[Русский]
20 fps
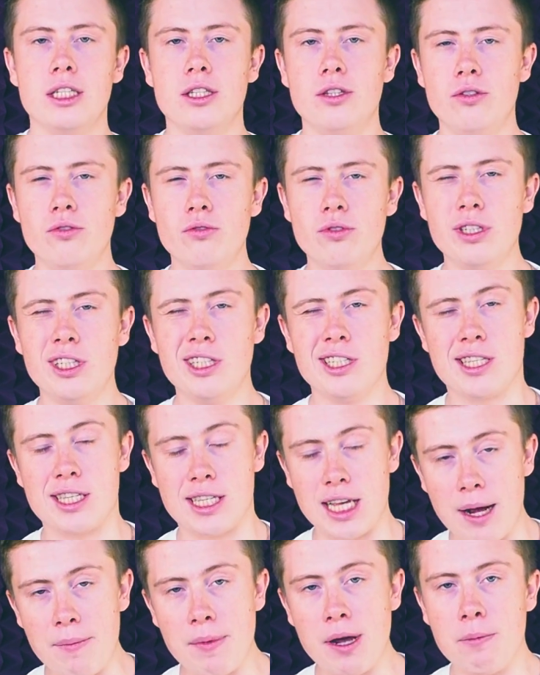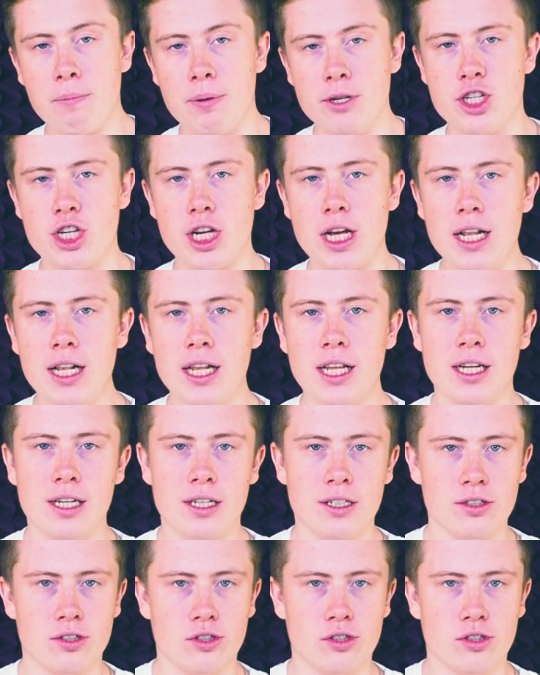Ну и самое печальное,